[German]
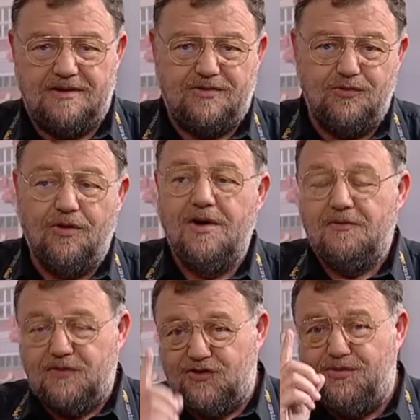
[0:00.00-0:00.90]
zu
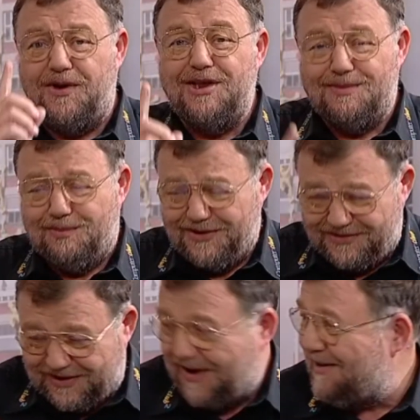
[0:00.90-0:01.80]
verschweden
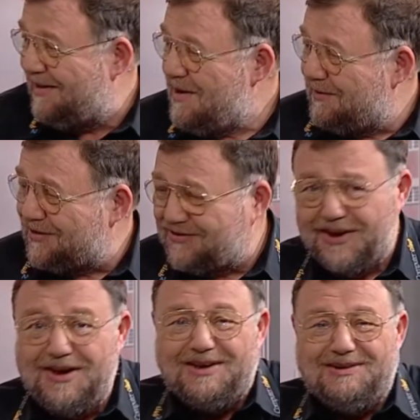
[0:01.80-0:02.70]
bist, ja,
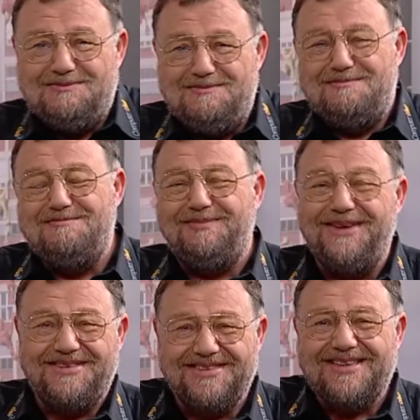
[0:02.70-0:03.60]
verstehen
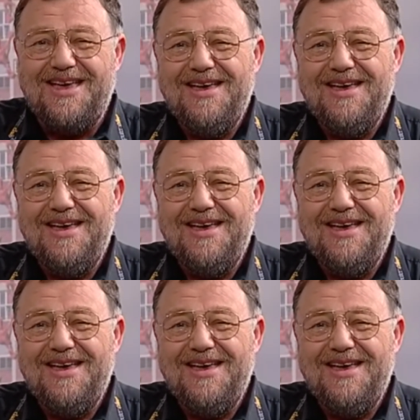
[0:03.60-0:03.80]
bist.